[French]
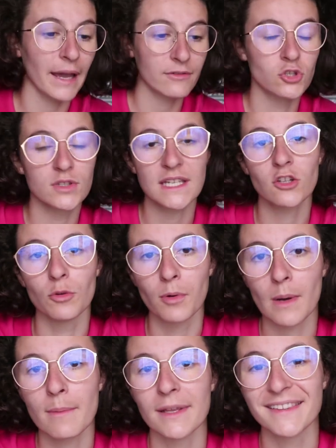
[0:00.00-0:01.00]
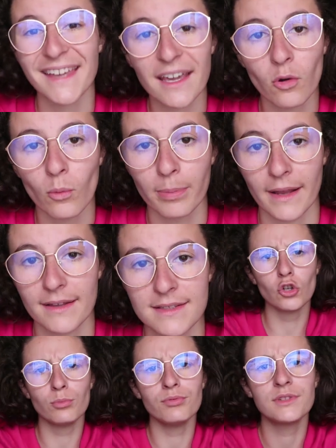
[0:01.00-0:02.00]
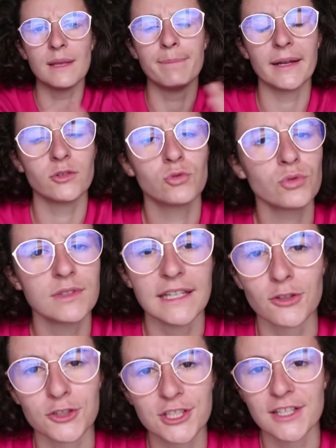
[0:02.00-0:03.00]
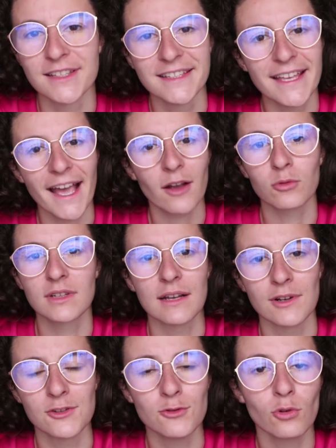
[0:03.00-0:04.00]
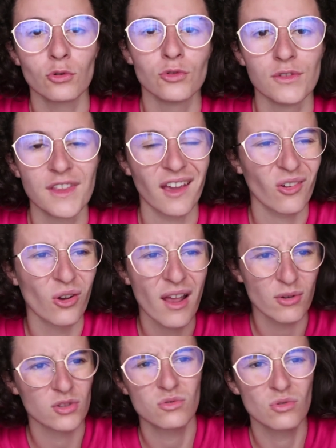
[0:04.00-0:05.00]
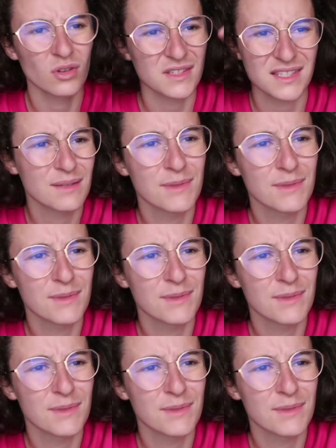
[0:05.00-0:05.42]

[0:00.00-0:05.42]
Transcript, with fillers: Bref, je sais que le problème est très complexe, que le but n'est pas du tout de déclencher une guerre contre la voiture ou de dire que la voiture c'est